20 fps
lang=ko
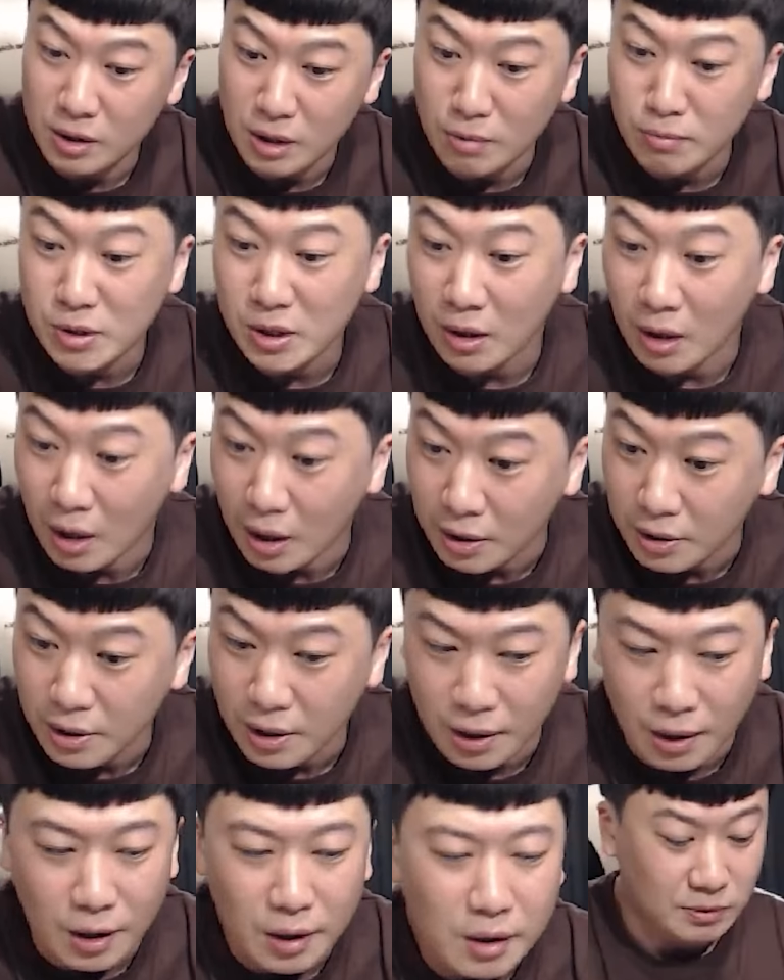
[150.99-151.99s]
냄새가
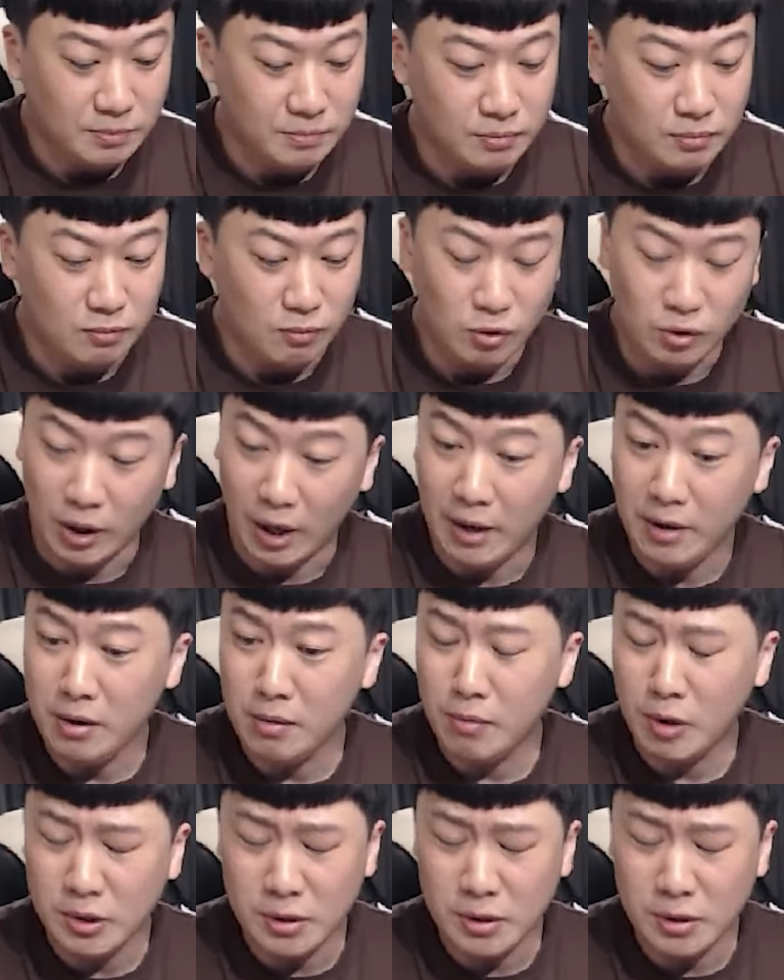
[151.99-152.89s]
아니래 뭐 나이는 몇